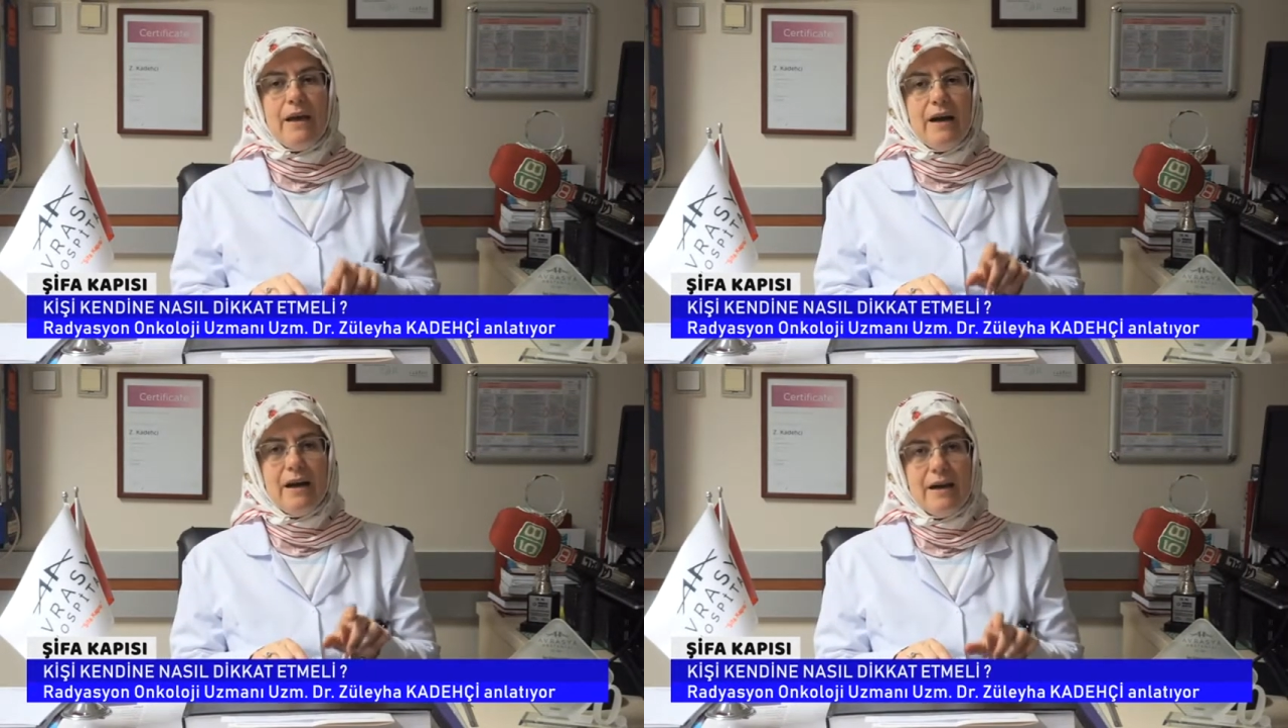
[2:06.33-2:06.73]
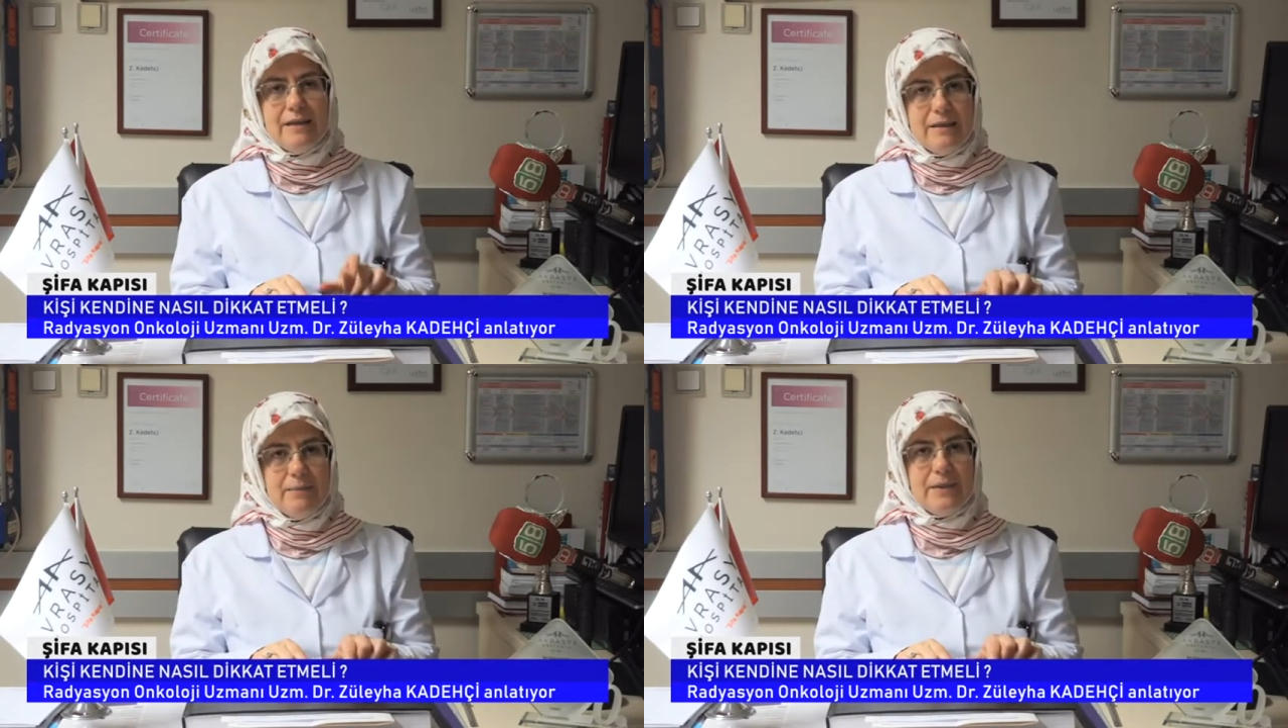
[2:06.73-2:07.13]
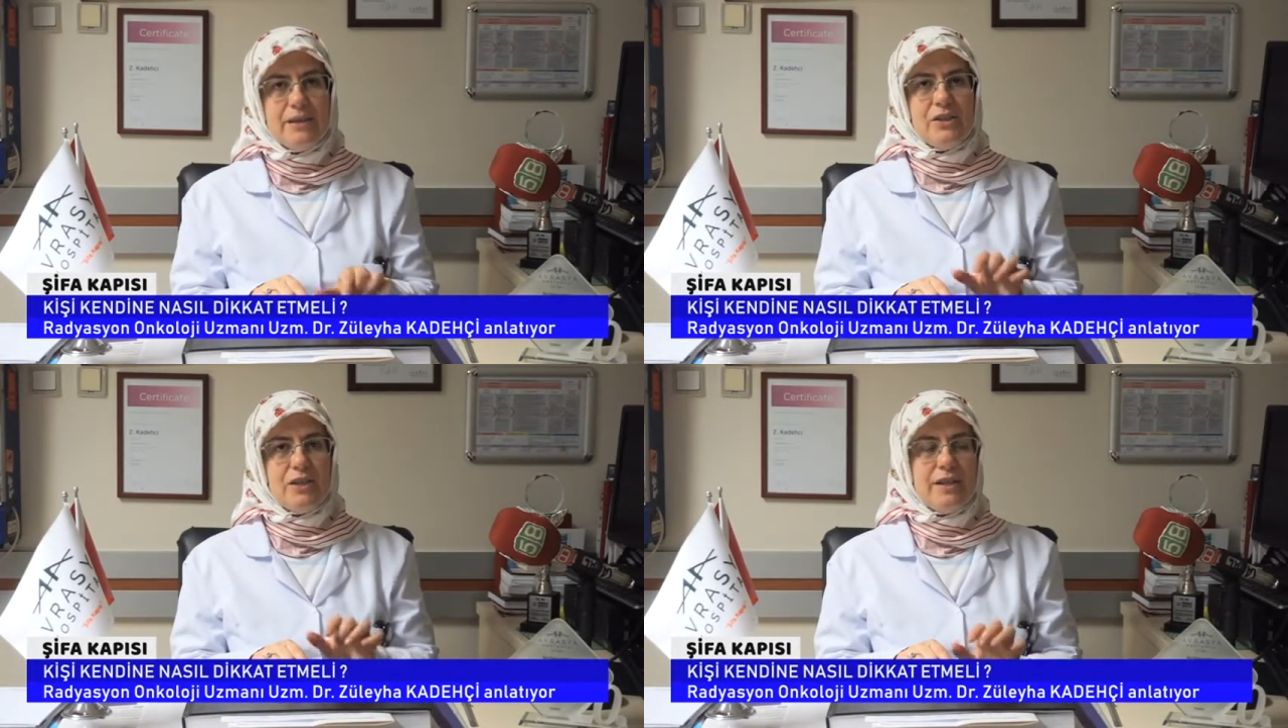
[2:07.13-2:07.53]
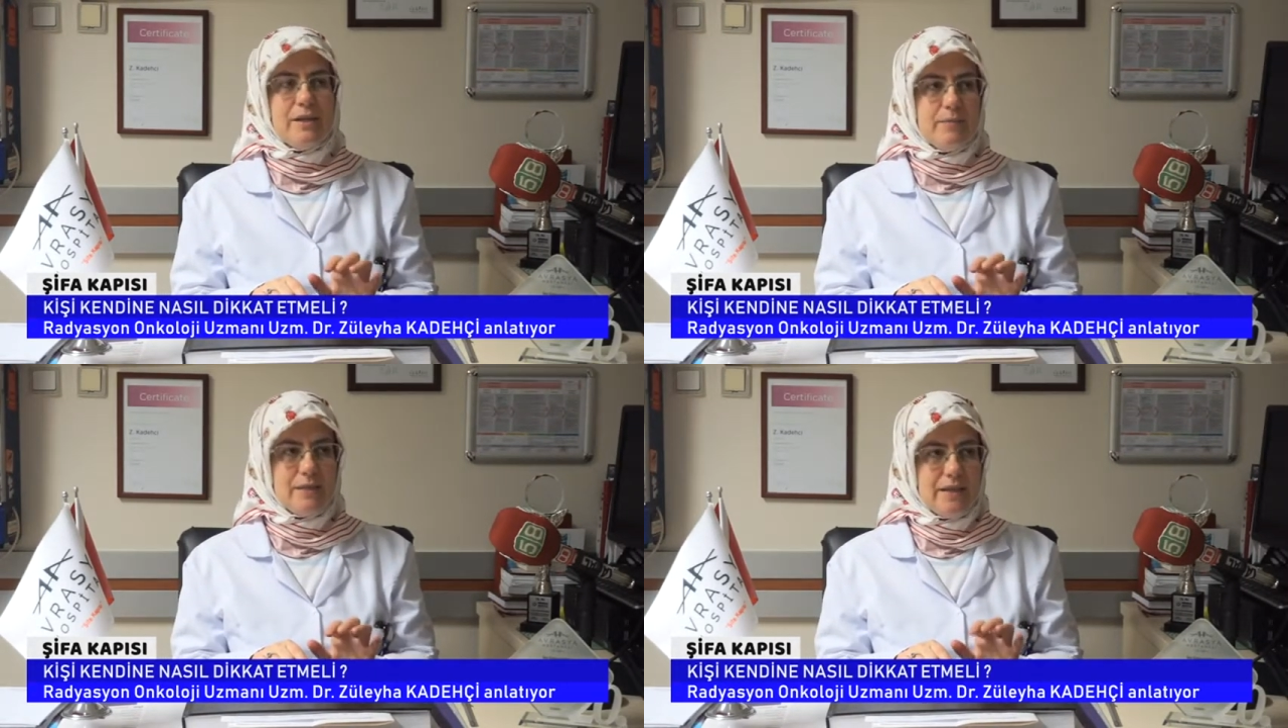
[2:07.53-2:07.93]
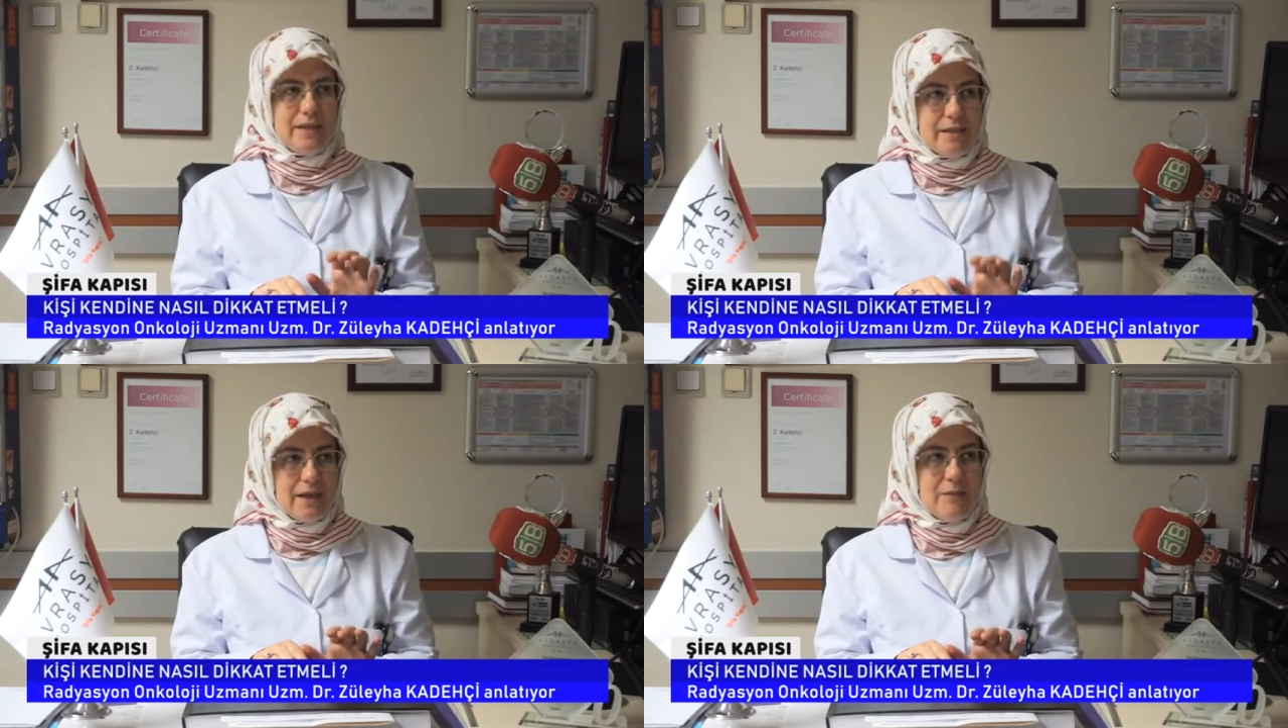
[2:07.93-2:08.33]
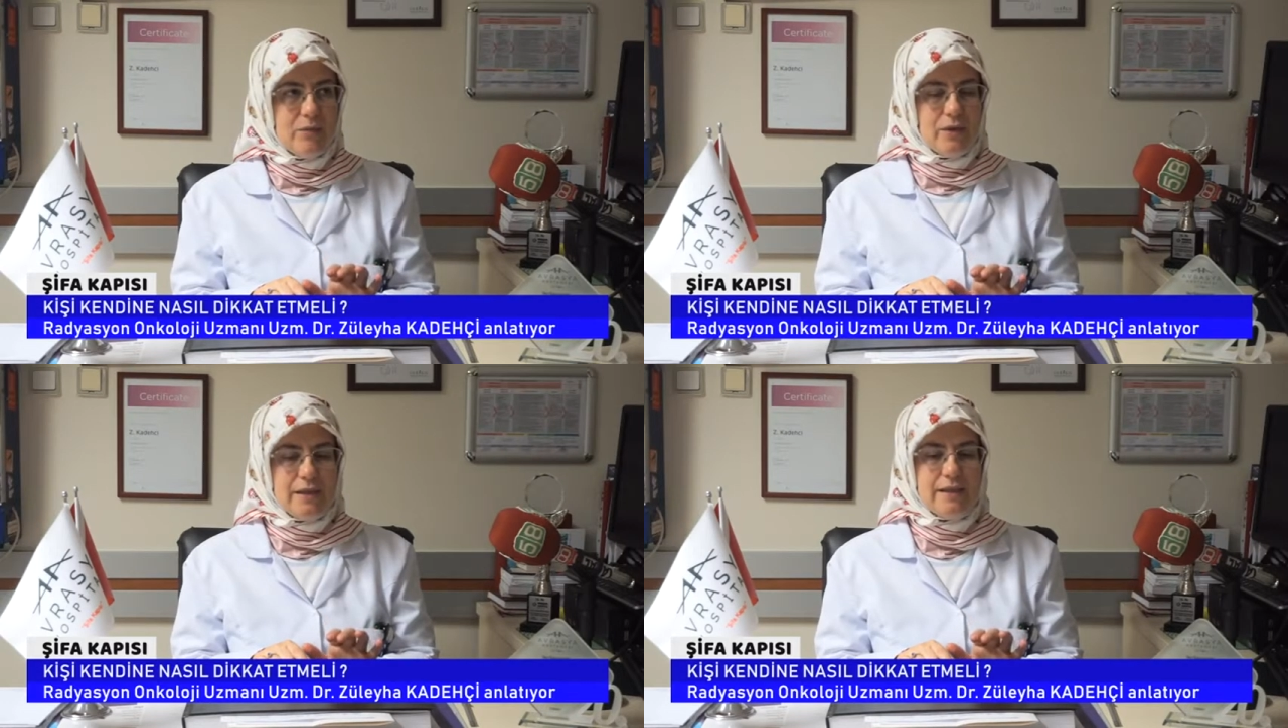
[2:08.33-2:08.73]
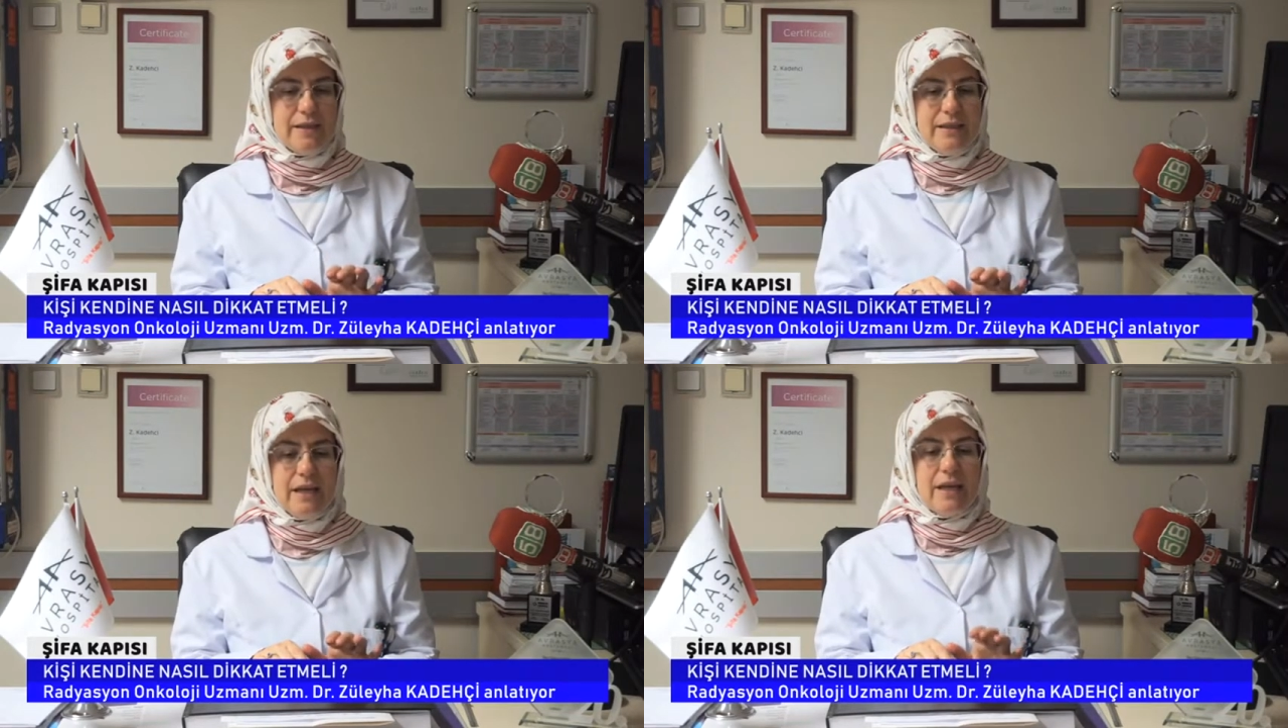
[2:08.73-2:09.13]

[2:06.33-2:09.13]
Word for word: A tipi kişilik yapısına sahip olanlar